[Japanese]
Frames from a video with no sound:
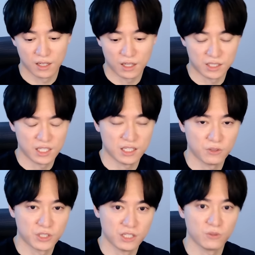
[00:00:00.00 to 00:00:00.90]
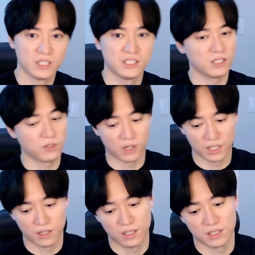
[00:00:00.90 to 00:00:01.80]
河川さんの COD 実況が
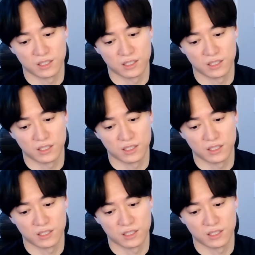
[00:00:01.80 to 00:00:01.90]
ね、